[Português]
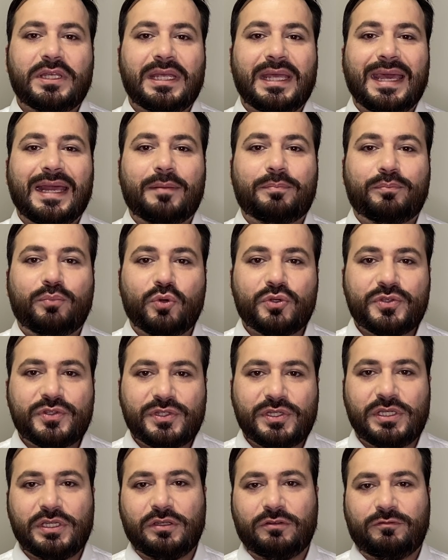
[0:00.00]
que era
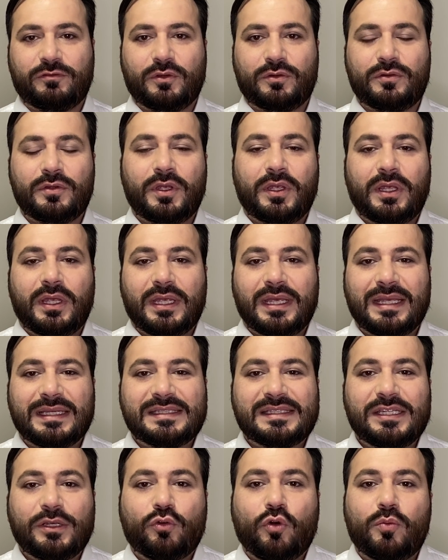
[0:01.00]
possível é,
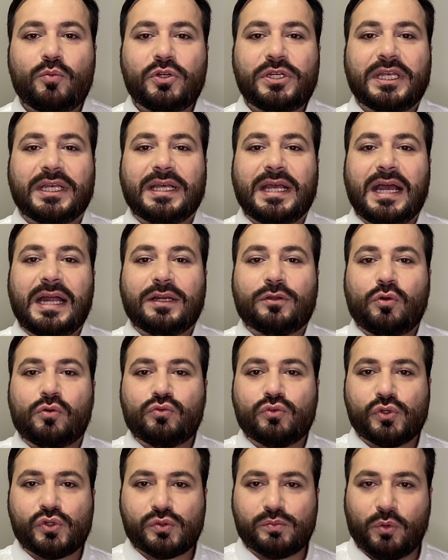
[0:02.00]
se comunicar
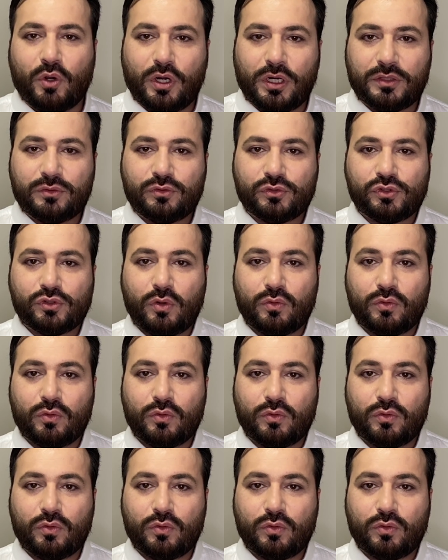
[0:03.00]
com os mortos,